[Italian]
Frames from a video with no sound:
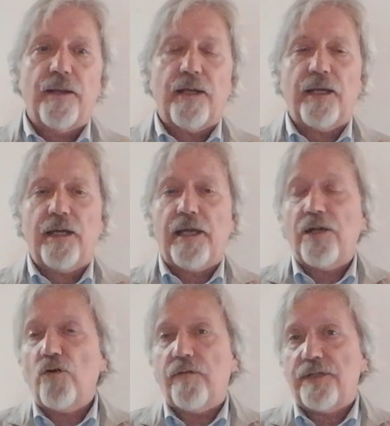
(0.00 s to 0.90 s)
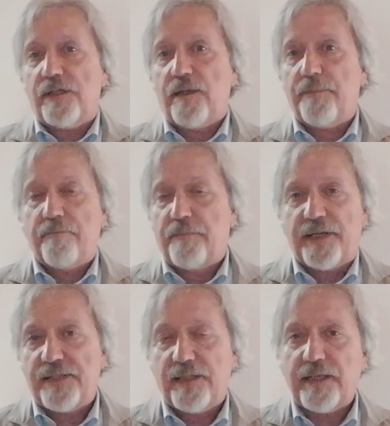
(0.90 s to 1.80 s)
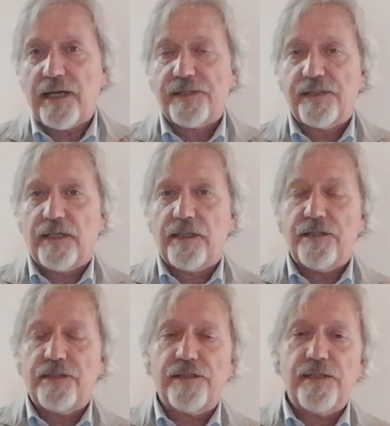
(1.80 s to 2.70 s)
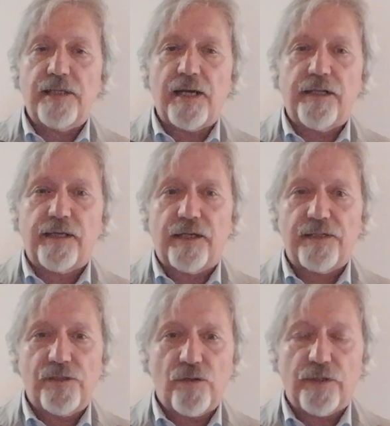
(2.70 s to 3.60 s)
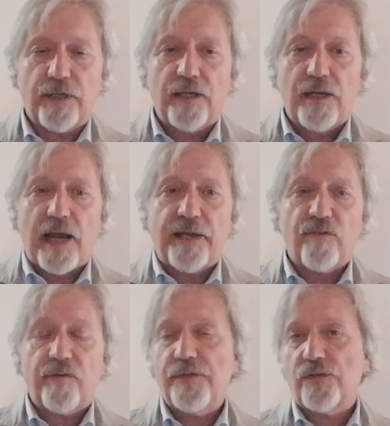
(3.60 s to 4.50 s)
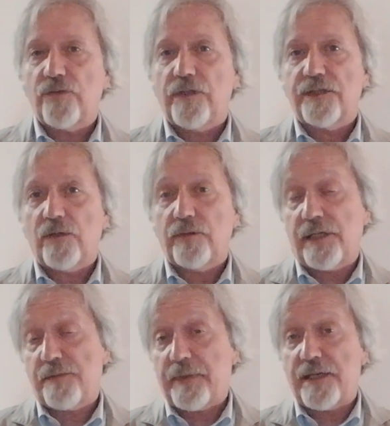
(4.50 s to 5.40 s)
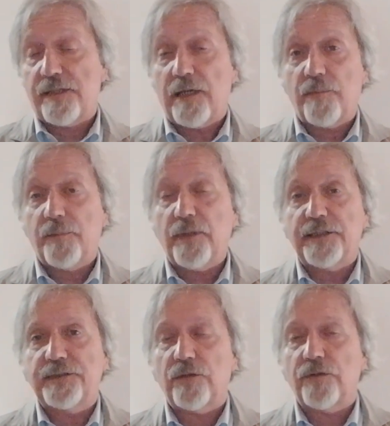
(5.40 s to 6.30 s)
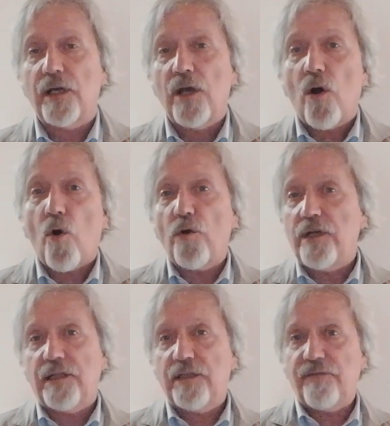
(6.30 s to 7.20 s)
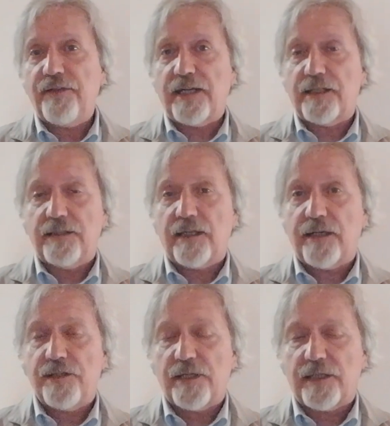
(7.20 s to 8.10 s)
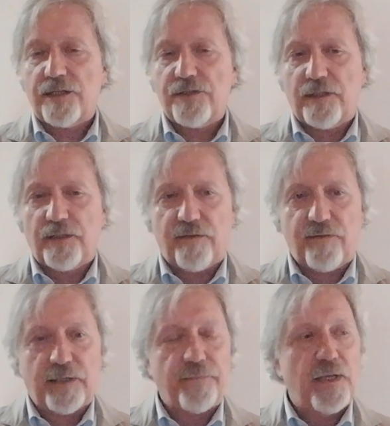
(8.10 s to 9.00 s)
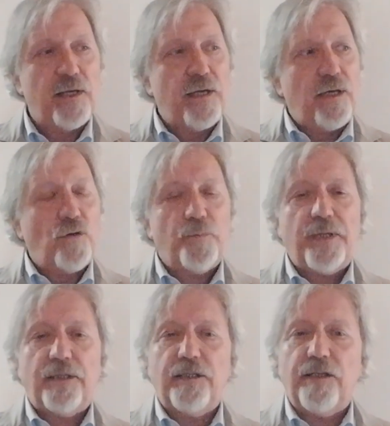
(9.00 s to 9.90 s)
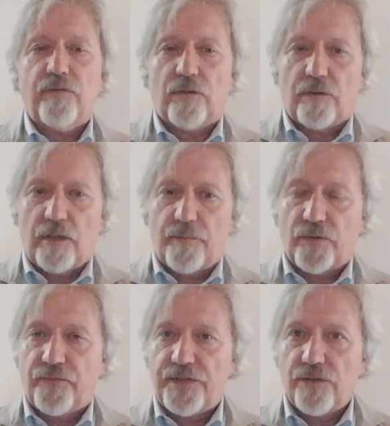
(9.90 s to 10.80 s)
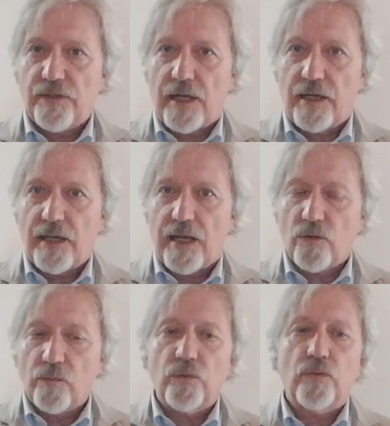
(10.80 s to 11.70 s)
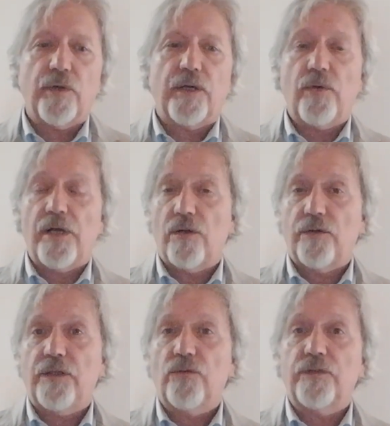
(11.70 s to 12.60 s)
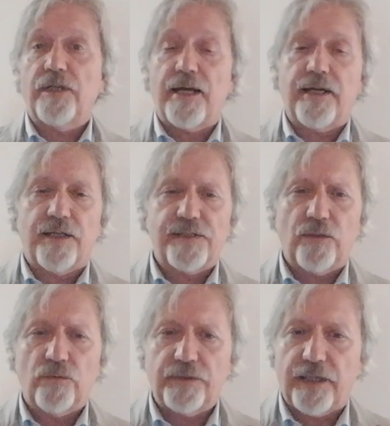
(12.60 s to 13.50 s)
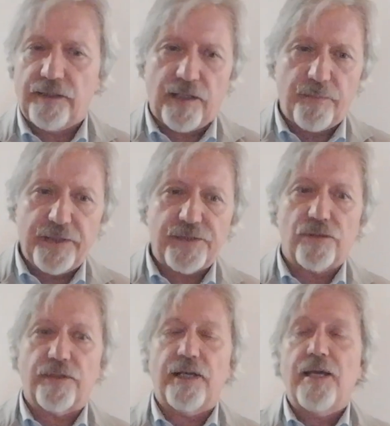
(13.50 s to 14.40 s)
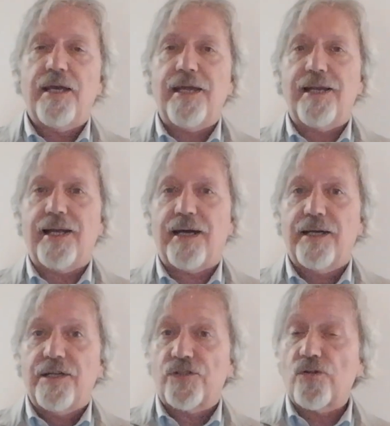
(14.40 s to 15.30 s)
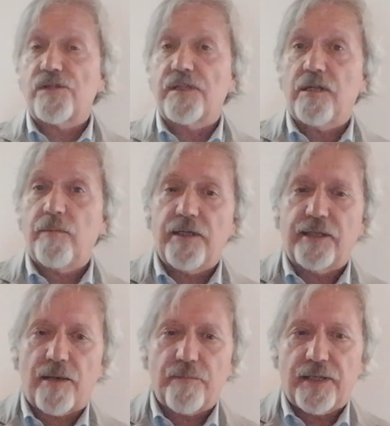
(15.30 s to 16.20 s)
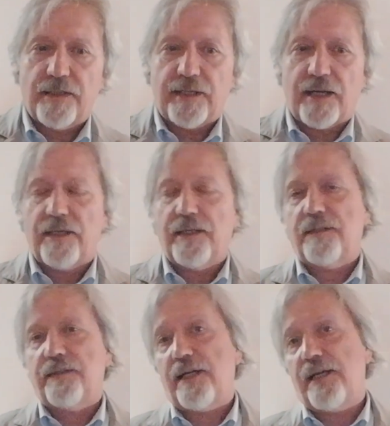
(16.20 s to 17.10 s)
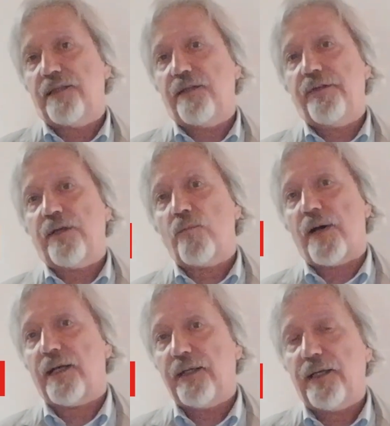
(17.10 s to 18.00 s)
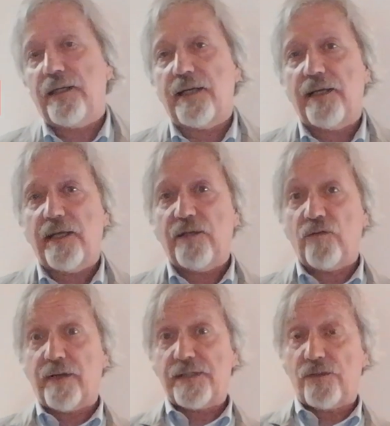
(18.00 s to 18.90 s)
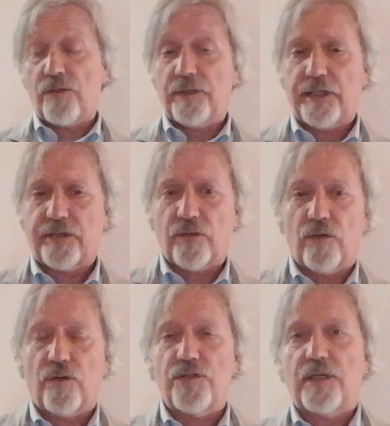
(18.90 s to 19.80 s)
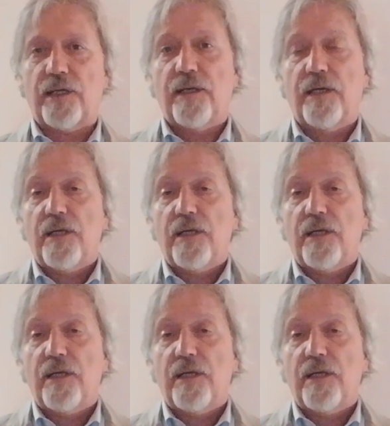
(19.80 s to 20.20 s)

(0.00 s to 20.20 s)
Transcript: eh, e dove se ne presentasse la necessità in relazione ai nuovi bisogni di salute espressi dalla popolazione o identificati dalla ricerca scientifica. L'obiettivo eh, professionale è comunque quello di tutelare la salute delle persone e la sostenibilità ambientale dalle attività umane e dalle innovazioni tecnologiche